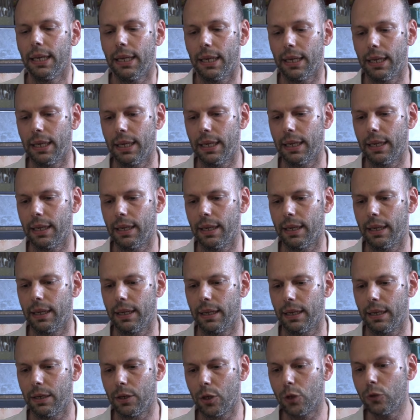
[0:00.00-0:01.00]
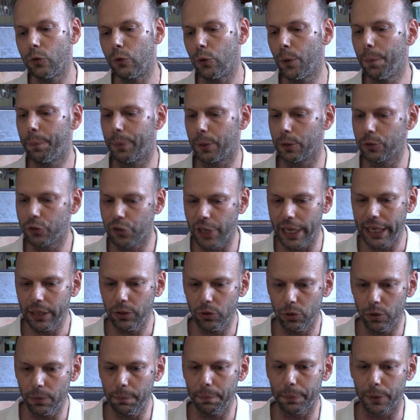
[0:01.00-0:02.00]
eh, il nostro
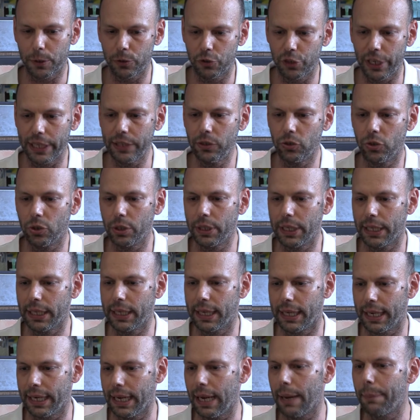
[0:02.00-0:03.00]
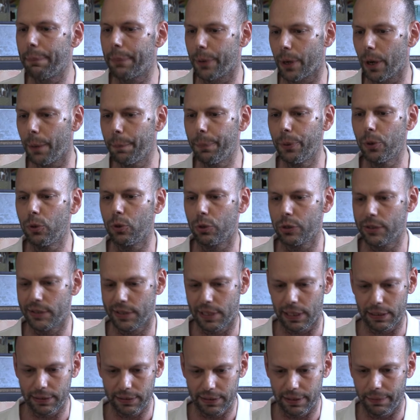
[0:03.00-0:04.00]
progetto è un progetto che crea proprio
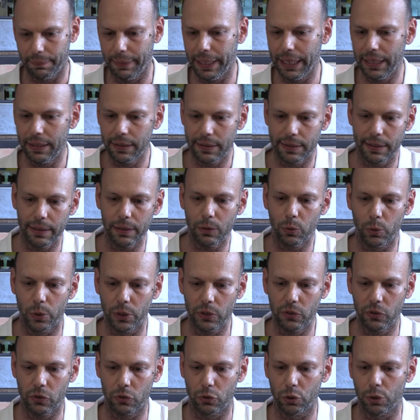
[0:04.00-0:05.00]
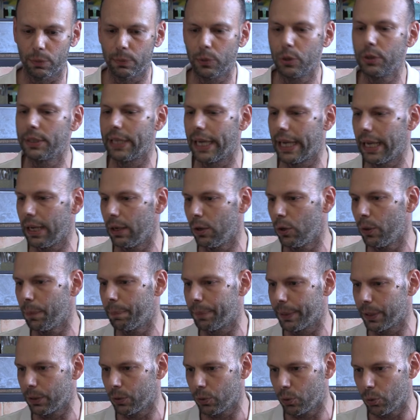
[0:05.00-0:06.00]
costantemente questo
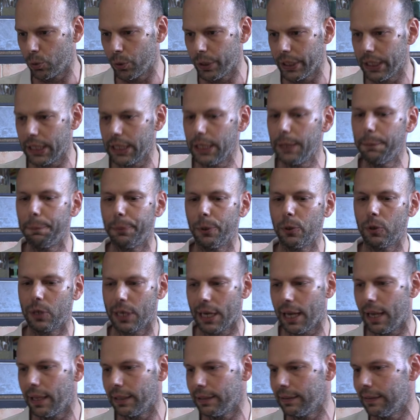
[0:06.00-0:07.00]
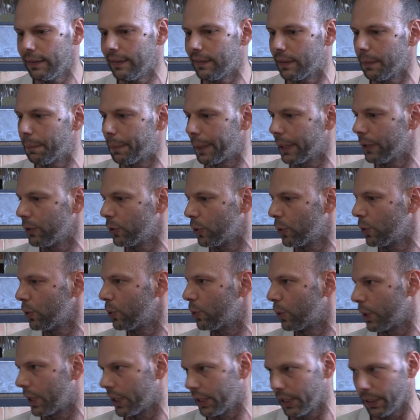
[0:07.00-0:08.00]
modello per cui i più grandi si
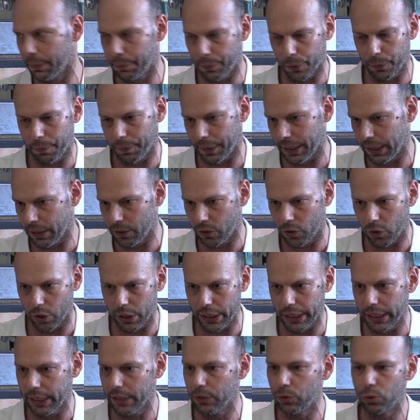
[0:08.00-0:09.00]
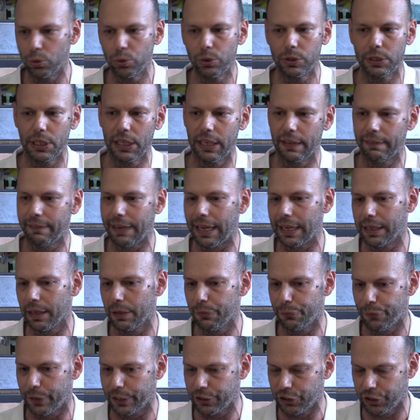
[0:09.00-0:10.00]
prendono cura dei più piccoli in tutte le
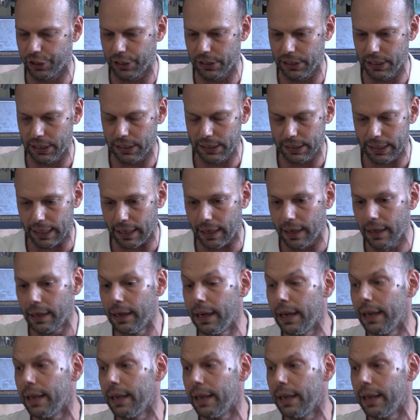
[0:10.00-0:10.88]
varie fasce di età.